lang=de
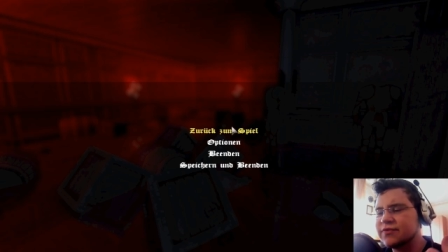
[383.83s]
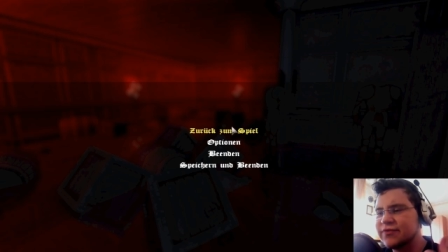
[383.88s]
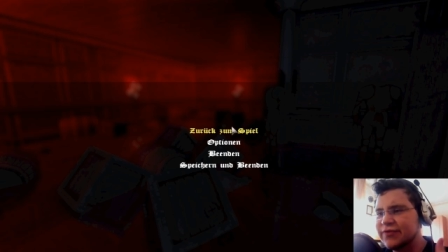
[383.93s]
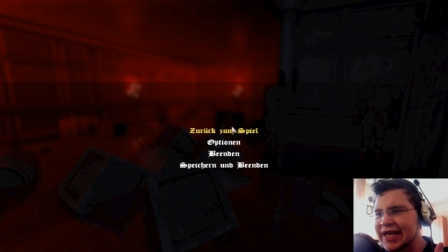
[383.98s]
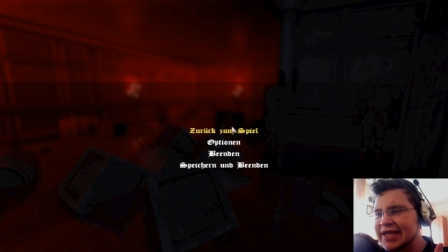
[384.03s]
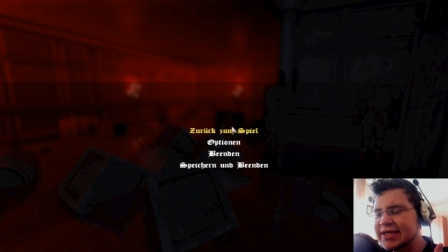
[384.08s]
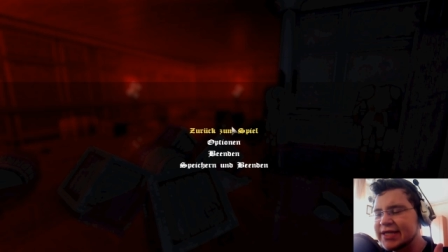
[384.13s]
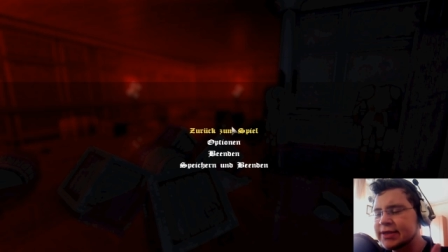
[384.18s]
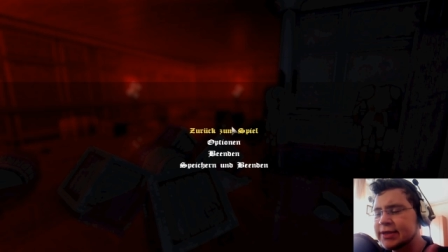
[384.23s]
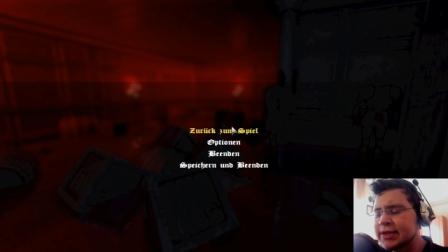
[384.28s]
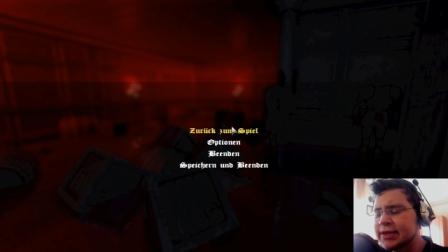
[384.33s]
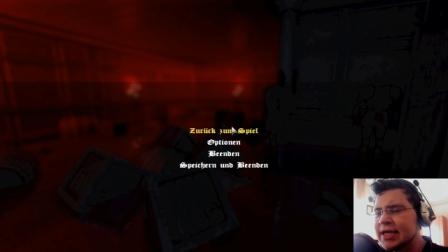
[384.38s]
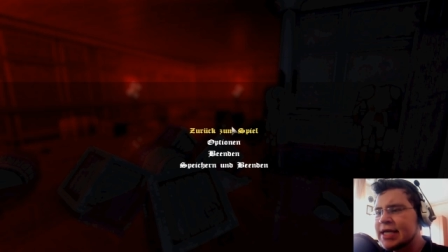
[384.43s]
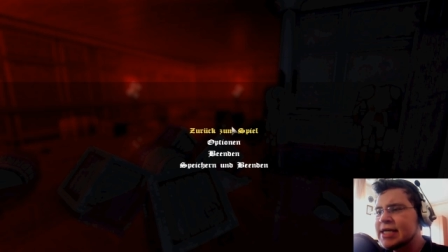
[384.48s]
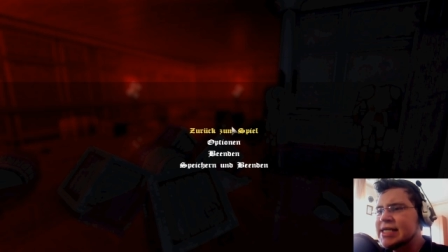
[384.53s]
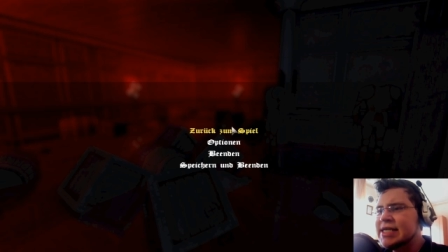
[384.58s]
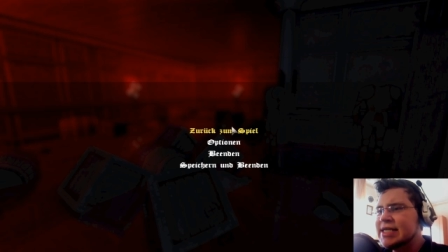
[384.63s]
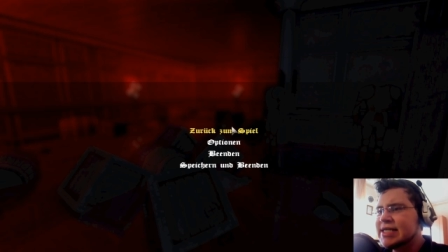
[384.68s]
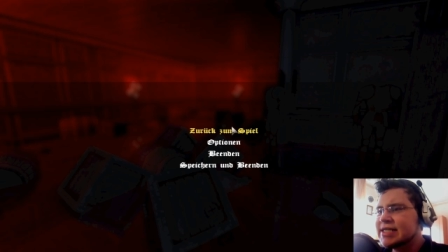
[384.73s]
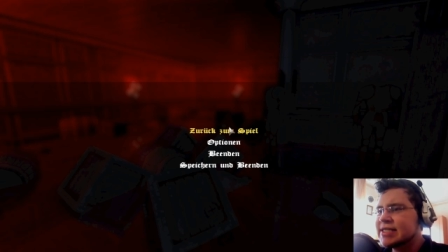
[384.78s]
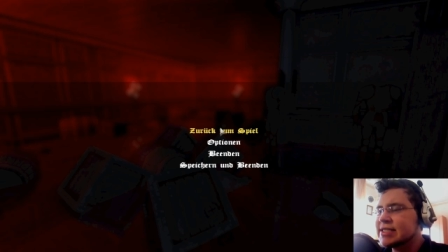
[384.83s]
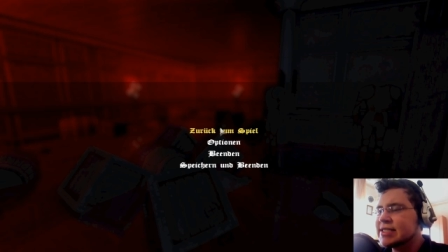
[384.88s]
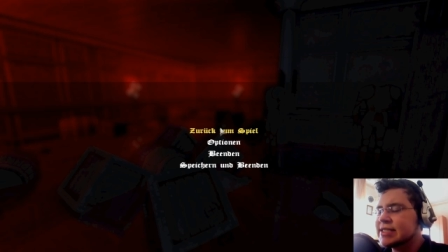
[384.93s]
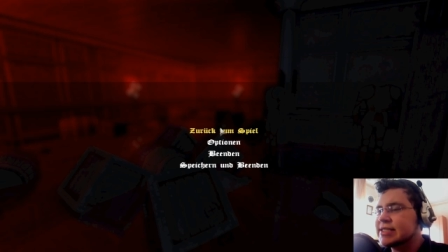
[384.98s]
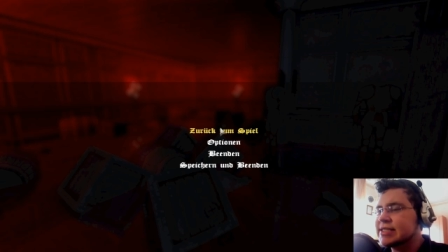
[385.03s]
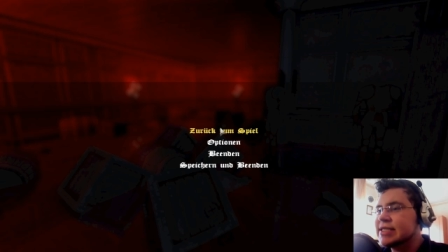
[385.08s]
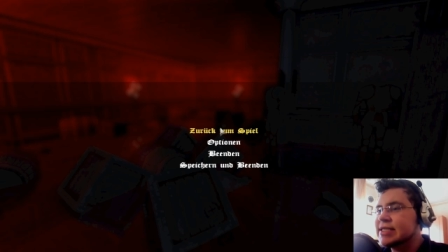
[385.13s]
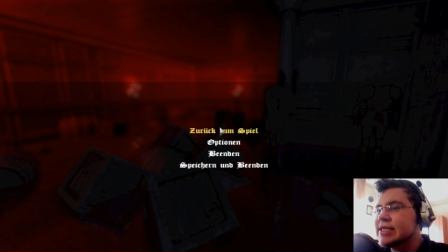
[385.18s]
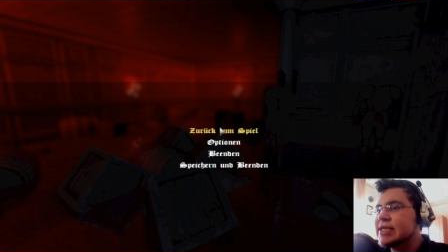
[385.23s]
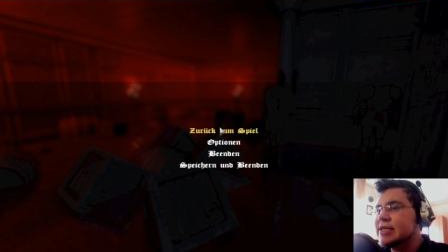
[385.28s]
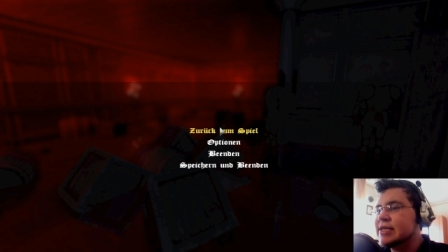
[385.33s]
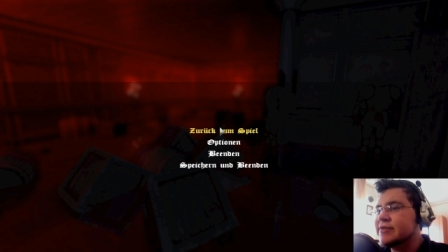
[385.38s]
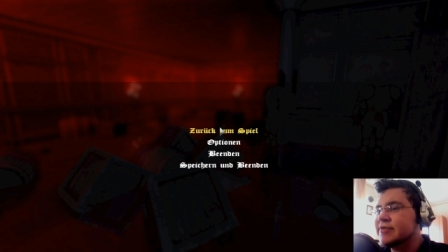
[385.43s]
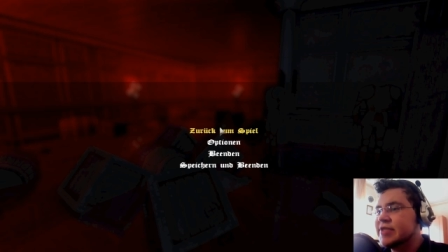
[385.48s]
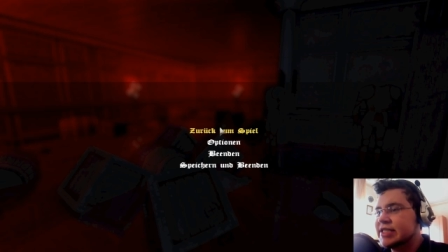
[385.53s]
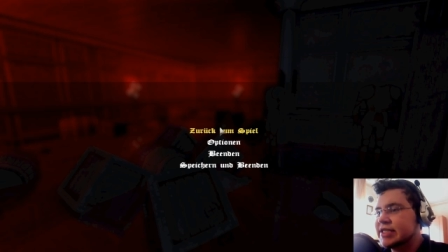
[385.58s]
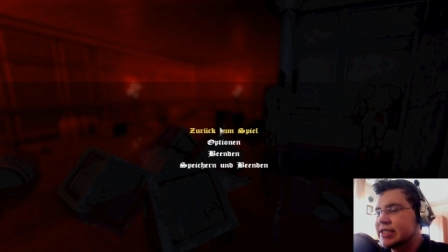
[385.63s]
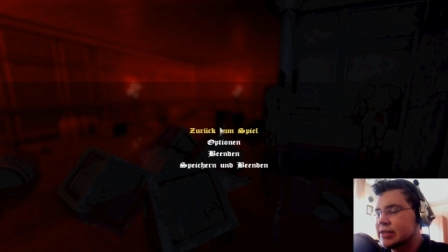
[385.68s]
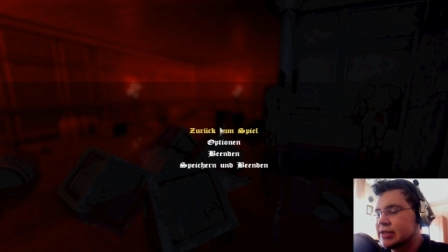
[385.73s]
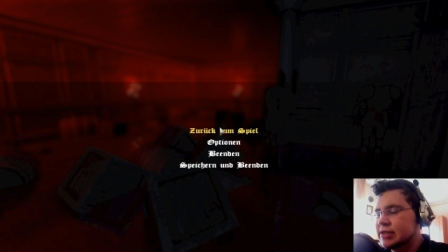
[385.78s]
weil es eine
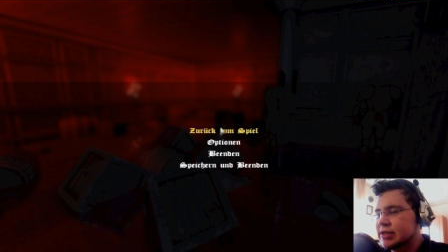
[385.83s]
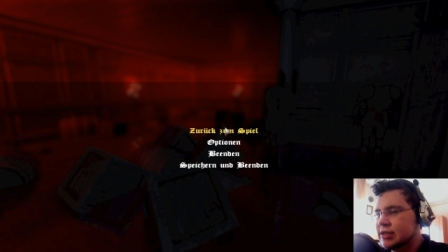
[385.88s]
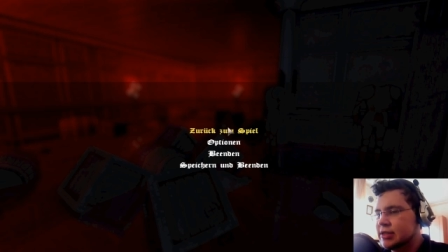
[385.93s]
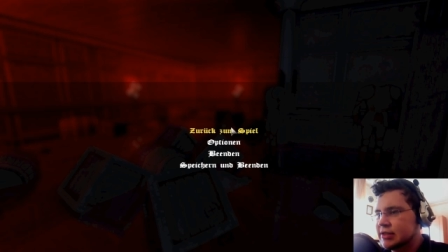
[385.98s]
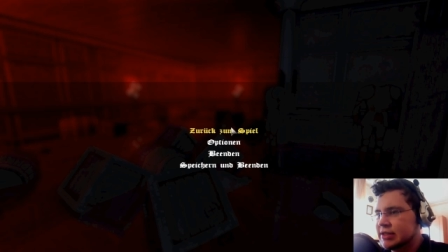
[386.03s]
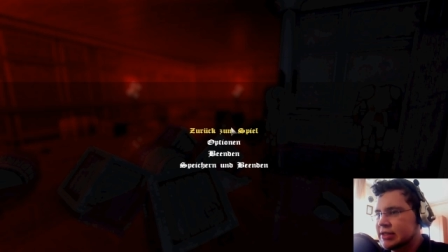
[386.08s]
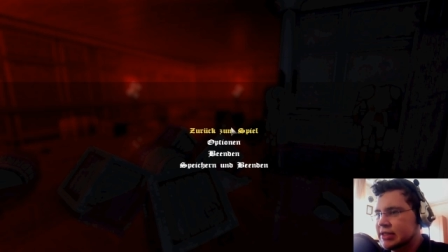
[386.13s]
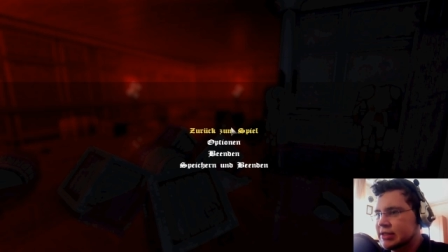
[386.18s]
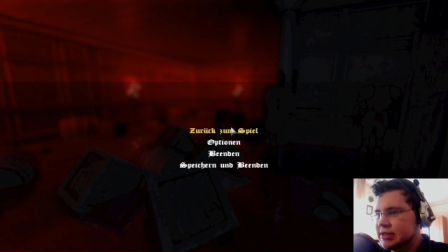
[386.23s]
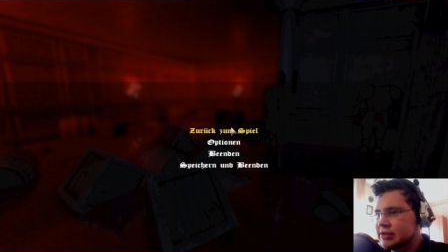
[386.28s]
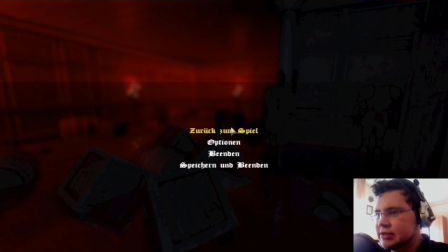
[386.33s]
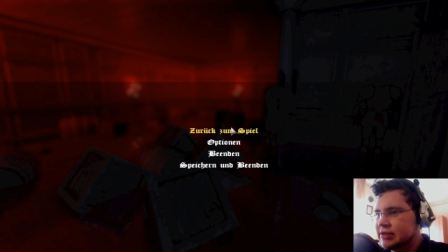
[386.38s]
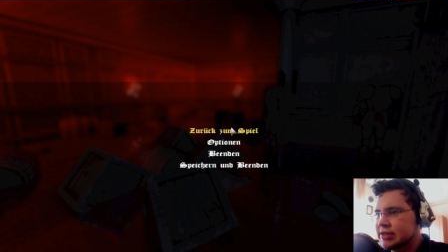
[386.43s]
Ewigkeit gedauert hätte.